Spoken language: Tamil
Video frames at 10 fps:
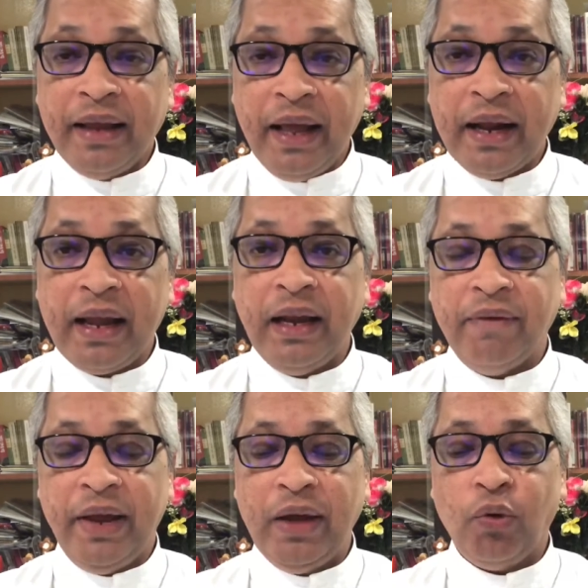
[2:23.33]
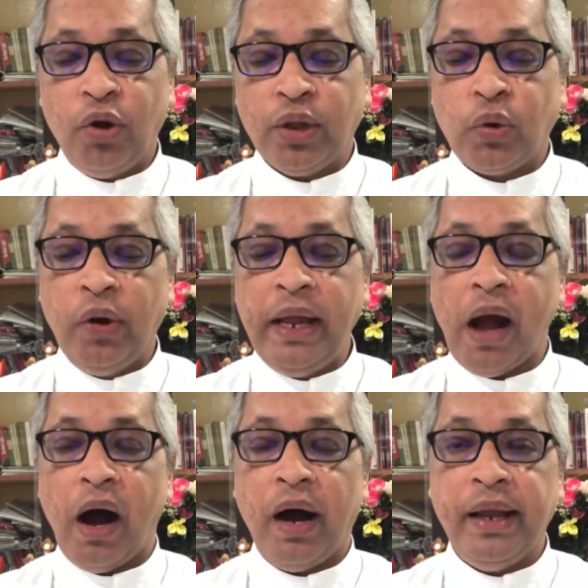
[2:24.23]
ஏற்கனவே ஒரு துணை
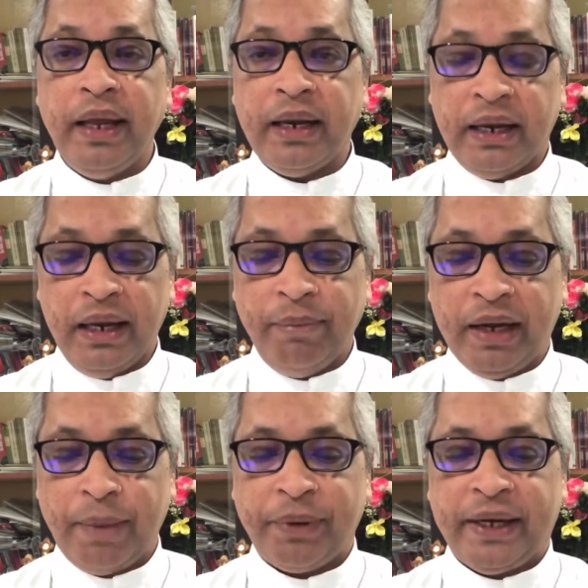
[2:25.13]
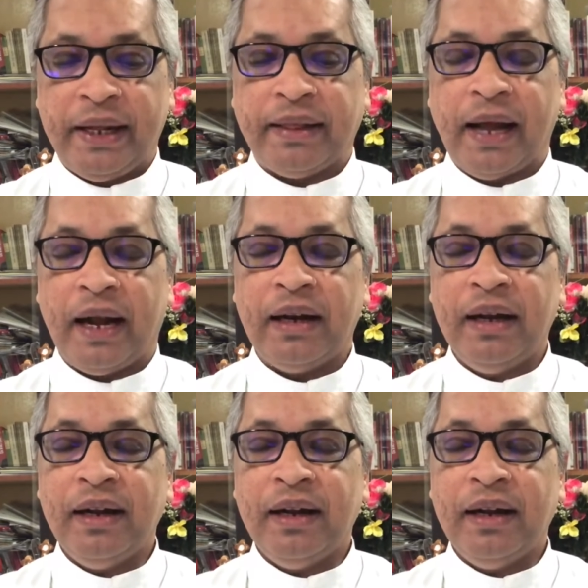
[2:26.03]
ஆயர் நியமிக்கப்பட்டிருந்தார்